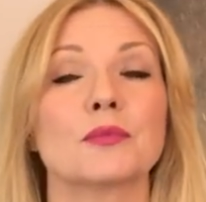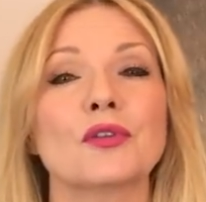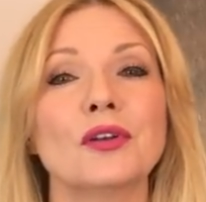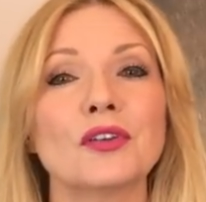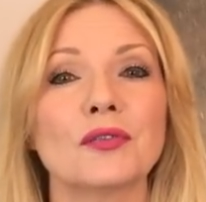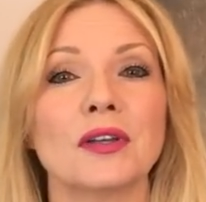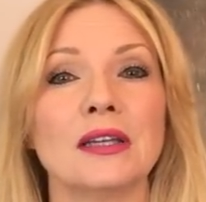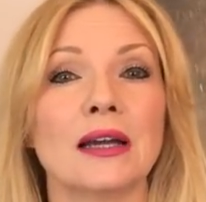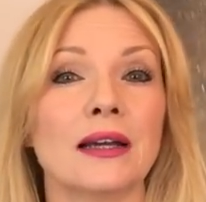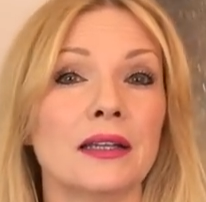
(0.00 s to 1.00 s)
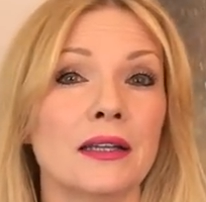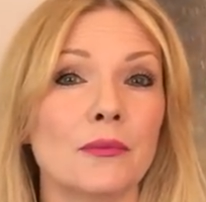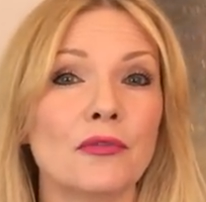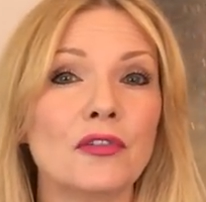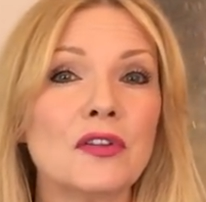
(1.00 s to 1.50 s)
Besonders wenn ihr einen
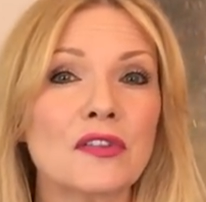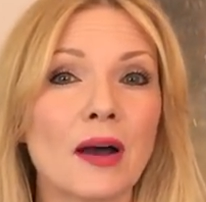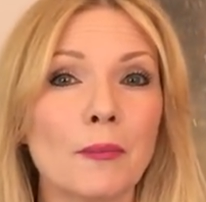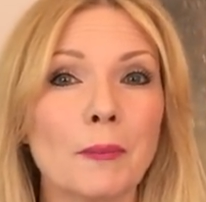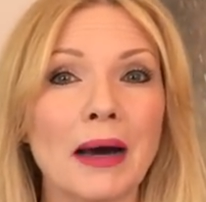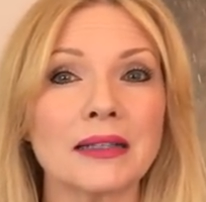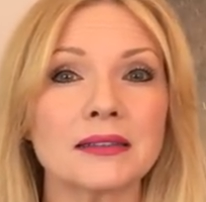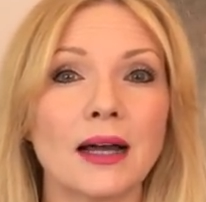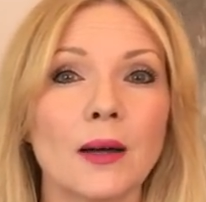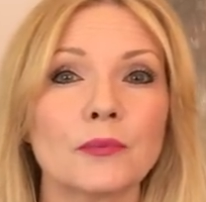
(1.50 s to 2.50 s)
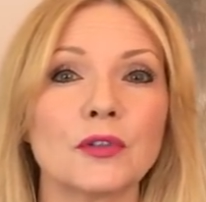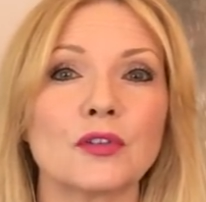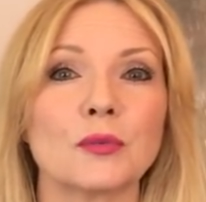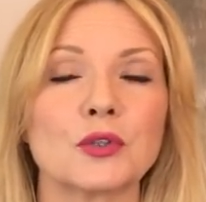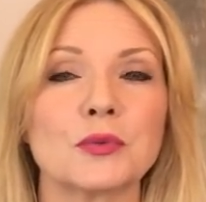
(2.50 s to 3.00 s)
empfindsamen Partner habt, wie
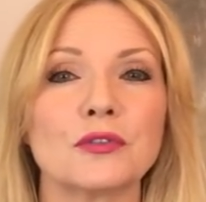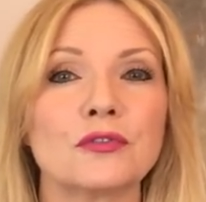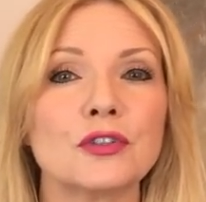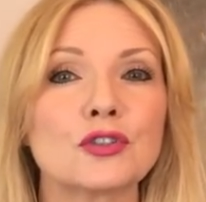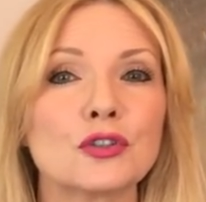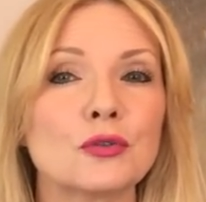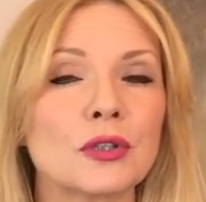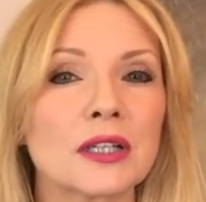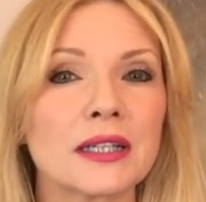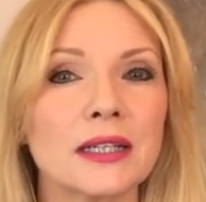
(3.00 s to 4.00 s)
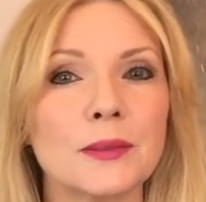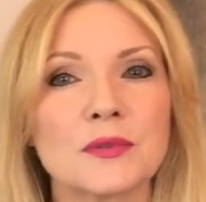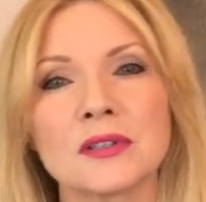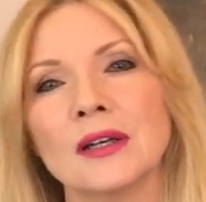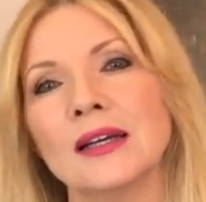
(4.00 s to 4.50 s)
zum Beispiel Fische oder
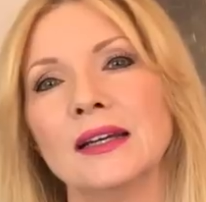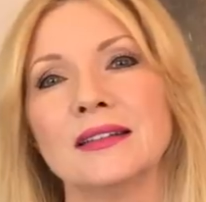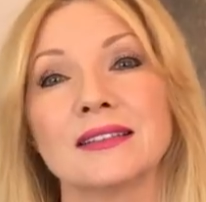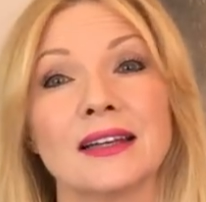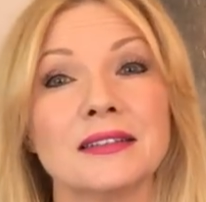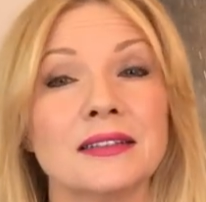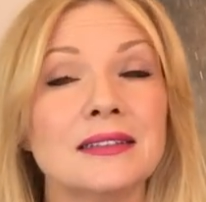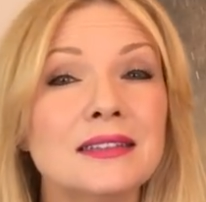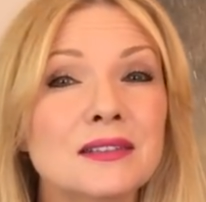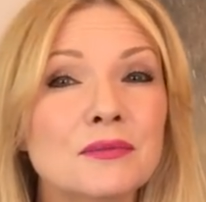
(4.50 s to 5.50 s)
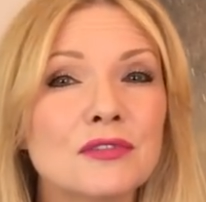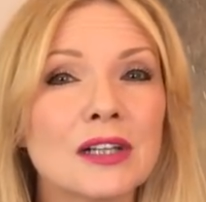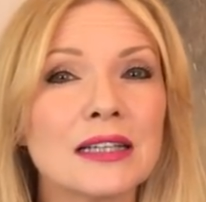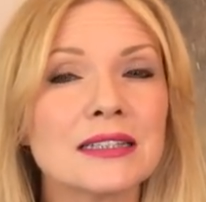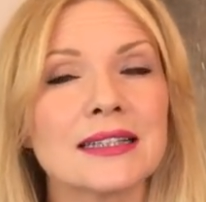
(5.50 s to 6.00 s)
Krebs, seid ihr diesem
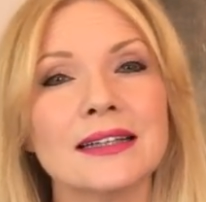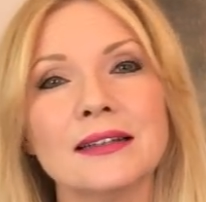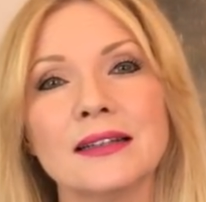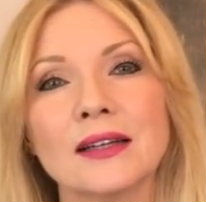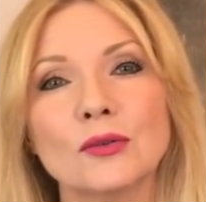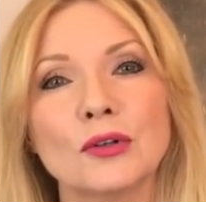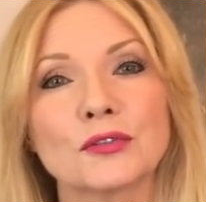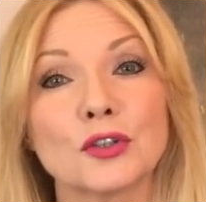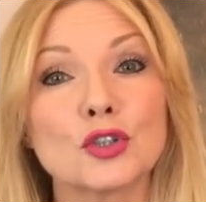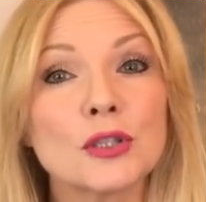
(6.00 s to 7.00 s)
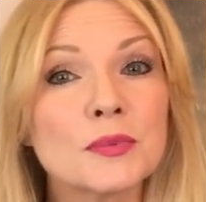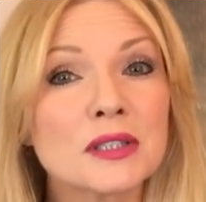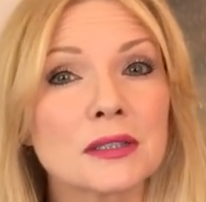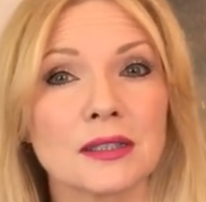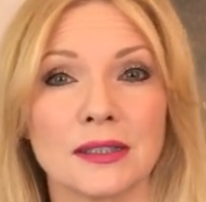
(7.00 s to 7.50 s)
vielleicht Ende Januar auf den
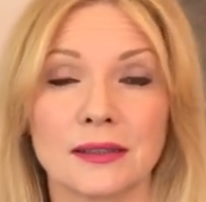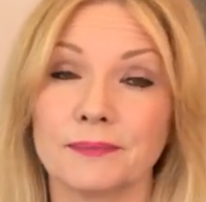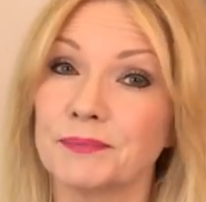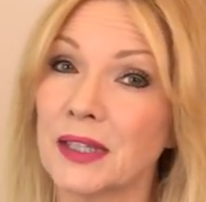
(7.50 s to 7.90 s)
Schlips getreten.